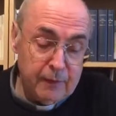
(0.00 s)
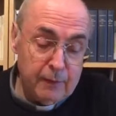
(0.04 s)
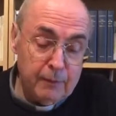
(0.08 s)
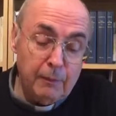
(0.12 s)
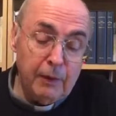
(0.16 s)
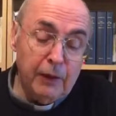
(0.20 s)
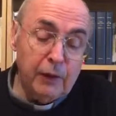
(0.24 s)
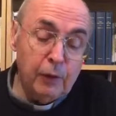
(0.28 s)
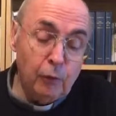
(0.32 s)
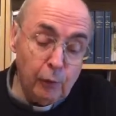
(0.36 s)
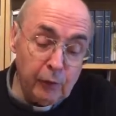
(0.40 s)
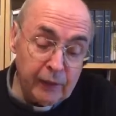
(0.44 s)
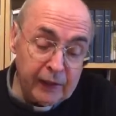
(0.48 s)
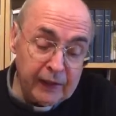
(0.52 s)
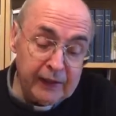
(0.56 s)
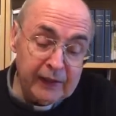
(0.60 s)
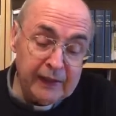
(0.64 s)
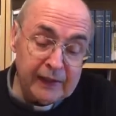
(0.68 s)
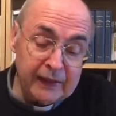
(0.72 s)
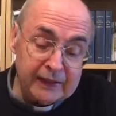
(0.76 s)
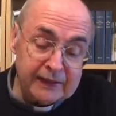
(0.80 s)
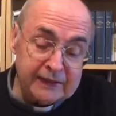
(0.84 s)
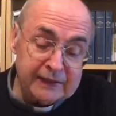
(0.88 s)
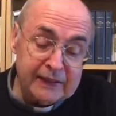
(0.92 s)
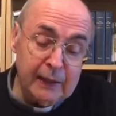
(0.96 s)
Ma noi
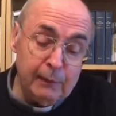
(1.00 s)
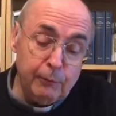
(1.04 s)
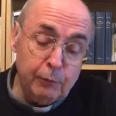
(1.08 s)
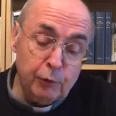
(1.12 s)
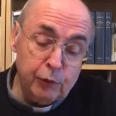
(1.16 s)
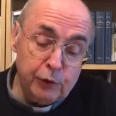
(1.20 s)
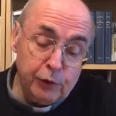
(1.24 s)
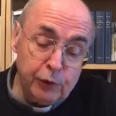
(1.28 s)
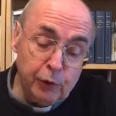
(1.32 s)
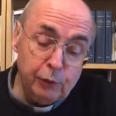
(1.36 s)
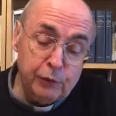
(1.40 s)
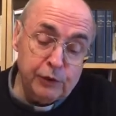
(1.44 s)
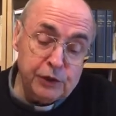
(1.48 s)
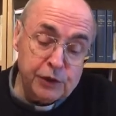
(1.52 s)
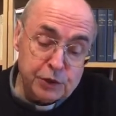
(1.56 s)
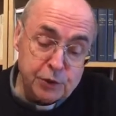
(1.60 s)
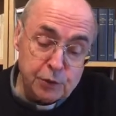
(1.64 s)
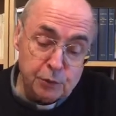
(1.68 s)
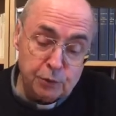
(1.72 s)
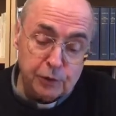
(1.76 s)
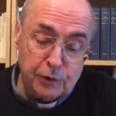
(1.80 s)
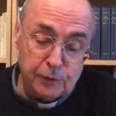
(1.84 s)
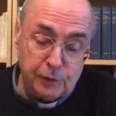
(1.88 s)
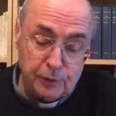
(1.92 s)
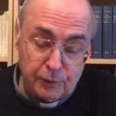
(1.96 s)
ringraziamo Dio ogni
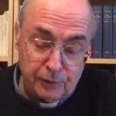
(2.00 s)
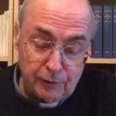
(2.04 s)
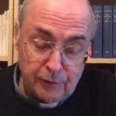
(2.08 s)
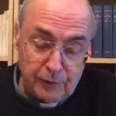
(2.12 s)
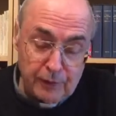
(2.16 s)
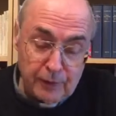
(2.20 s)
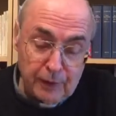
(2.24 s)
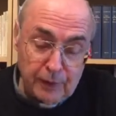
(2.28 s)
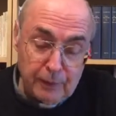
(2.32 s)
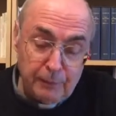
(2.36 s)
giorno